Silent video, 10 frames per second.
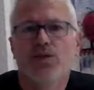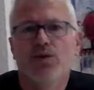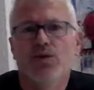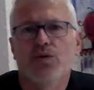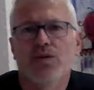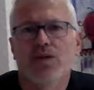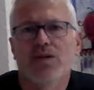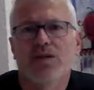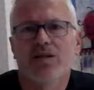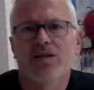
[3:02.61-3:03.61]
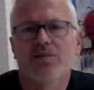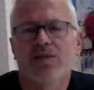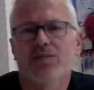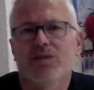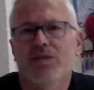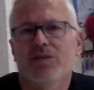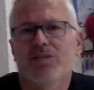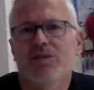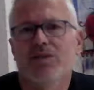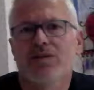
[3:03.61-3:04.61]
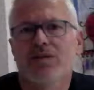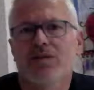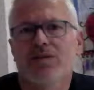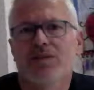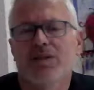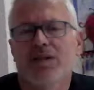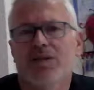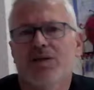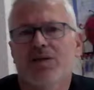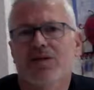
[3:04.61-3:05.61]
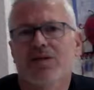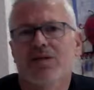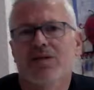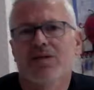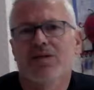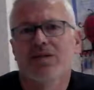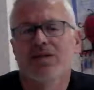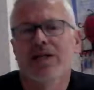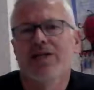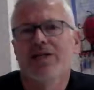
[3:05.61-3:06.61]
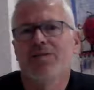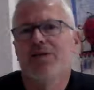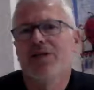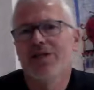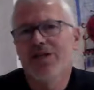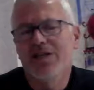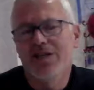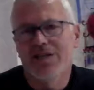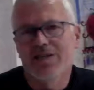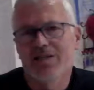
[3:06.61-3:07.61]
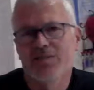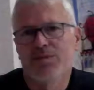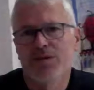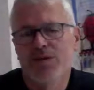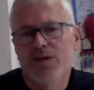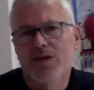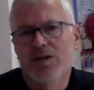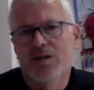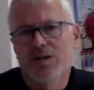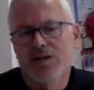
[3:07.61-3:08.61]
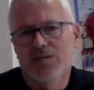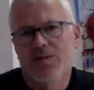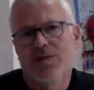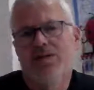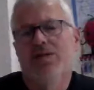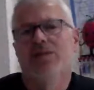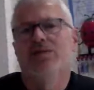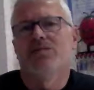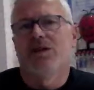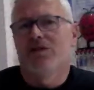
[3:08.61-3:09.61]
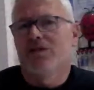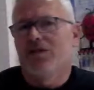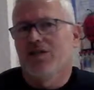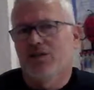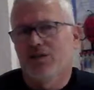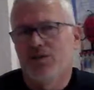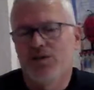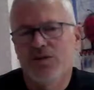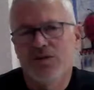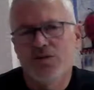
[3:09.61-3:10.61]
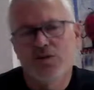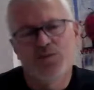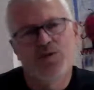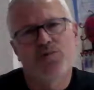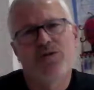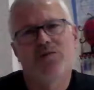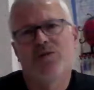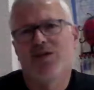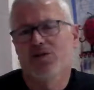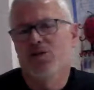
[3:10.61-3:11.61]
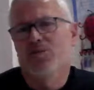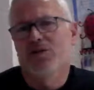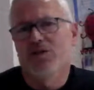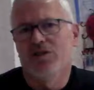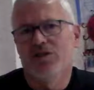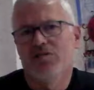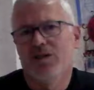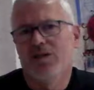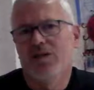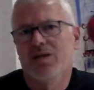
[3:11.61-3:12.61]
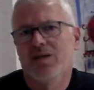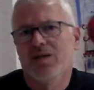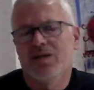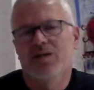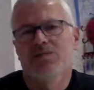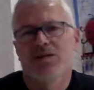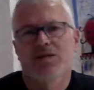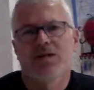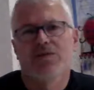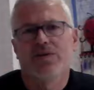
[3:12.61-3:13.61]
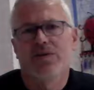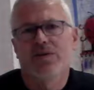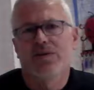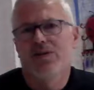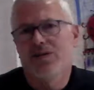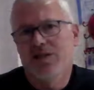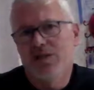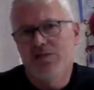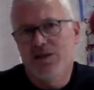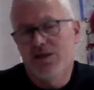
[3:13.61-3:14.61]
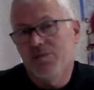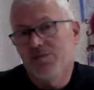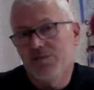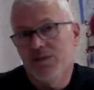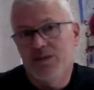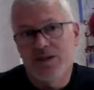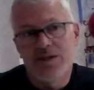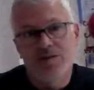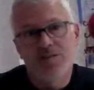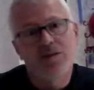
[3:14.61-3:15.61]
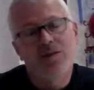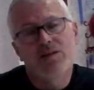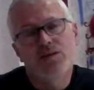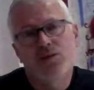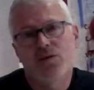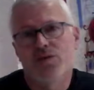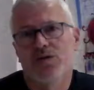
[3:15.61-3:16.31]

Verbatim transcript: Yok şu anda. Bizim takımımız e, bir tane başkan e, kendi imkanlarıyla bu takımları maçlara hazırlıyor. Çok büyük bir imkan olmadığı için ben takımla takviye istemedim. İsterim ama yok.